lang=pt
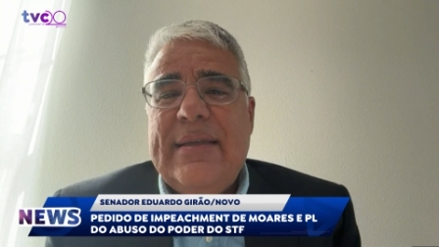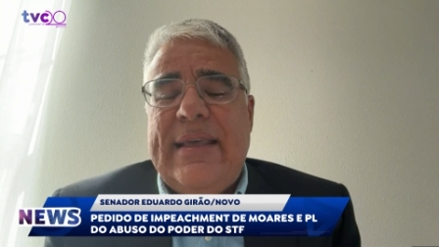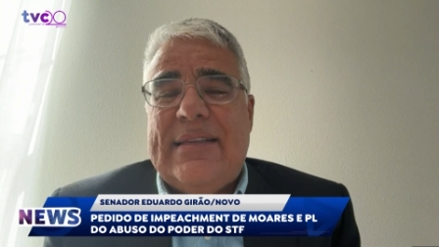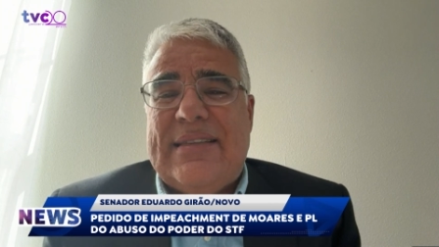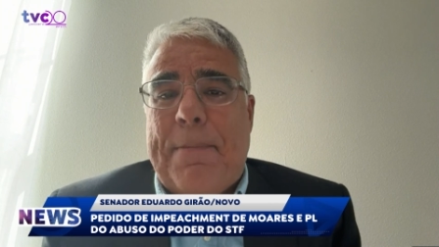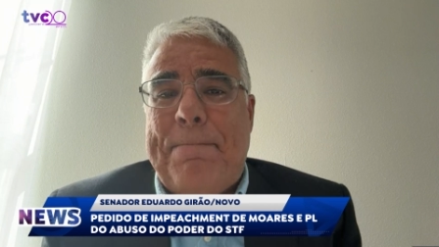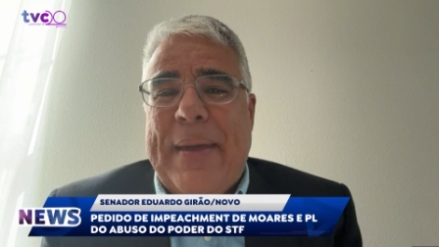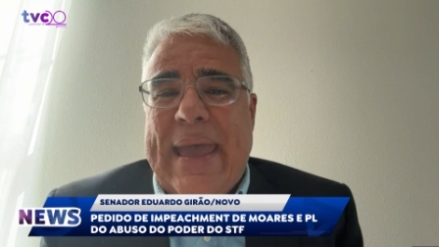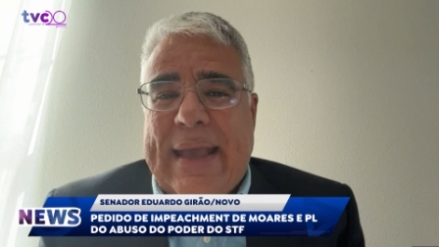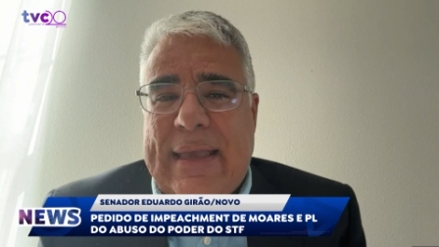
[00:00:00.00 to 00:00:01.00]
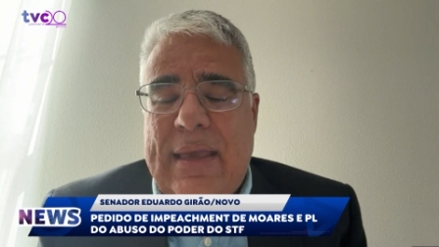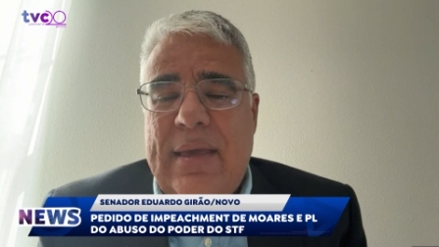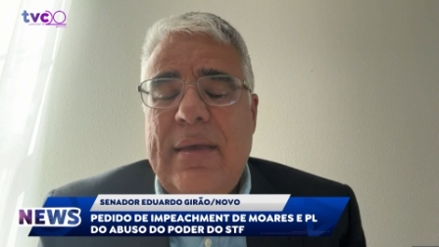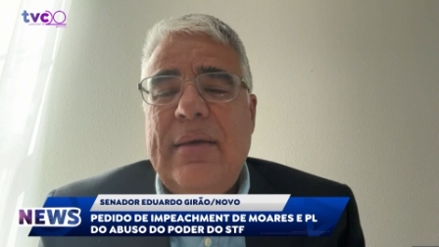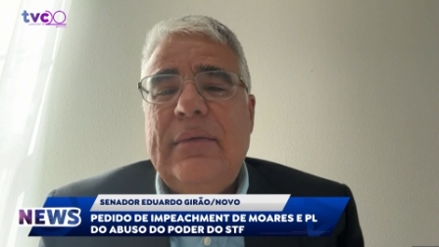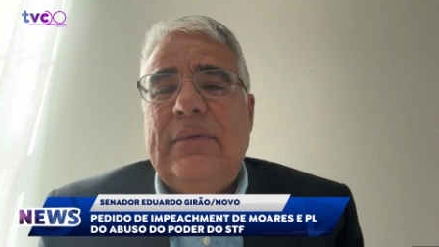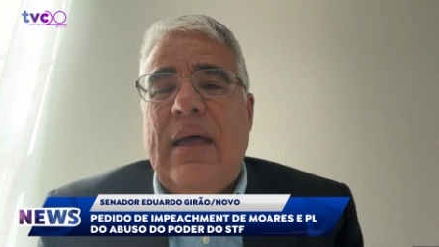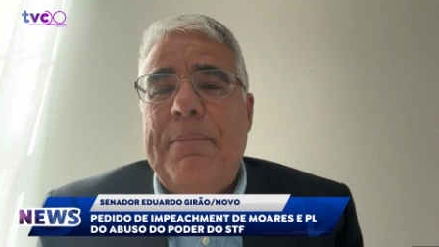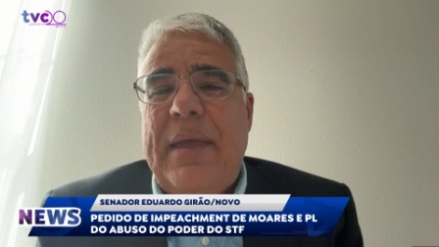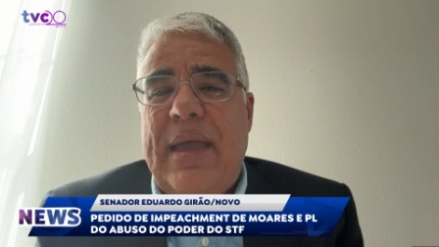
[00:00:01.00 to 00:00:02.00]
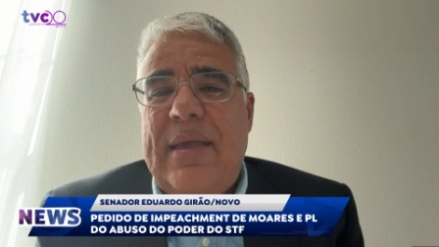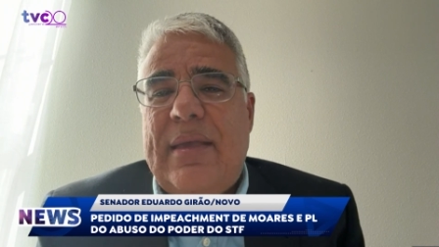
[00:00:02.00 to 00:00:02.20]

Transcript: dessa PEC também,